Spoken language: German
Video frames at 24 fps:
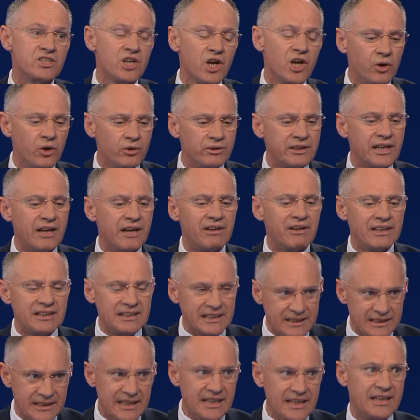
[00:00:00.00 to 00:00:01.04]
Und daher werde ich
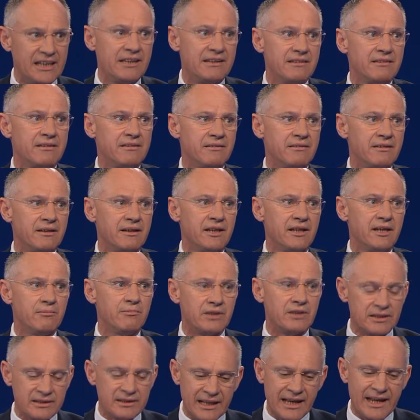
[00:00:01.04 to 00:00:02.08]
nicht im
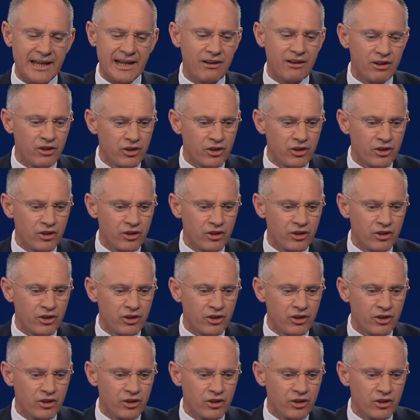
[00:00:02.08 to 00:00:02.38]
Detail